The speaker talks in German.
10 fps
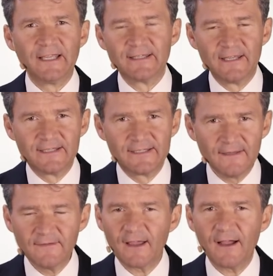Sie
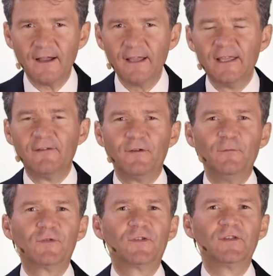sind da, wir
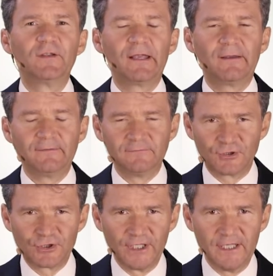müssen sie
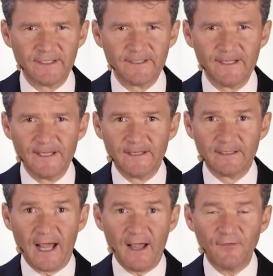stillen.
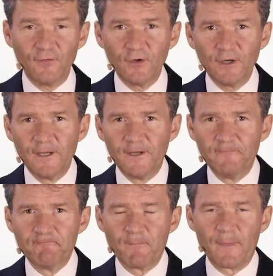Dafür,
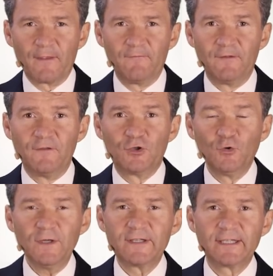wenn wir
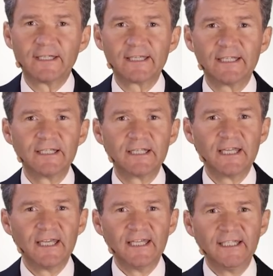durstig sind,
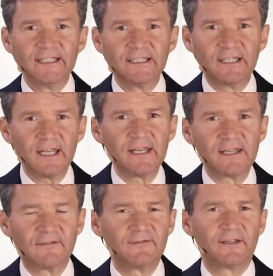
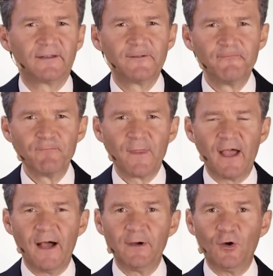trinken wir.
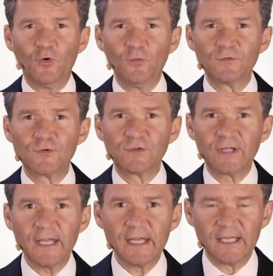Aber um zu
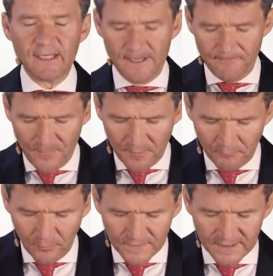trinken,
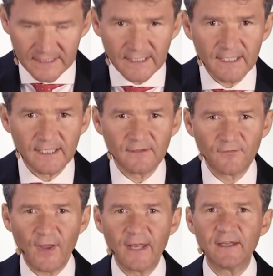muss ich
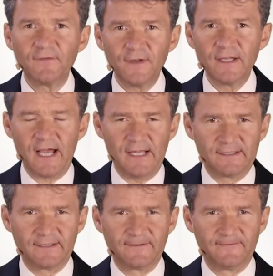Trinken für einen Gewinn
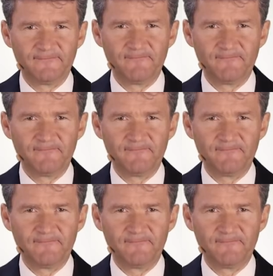halten.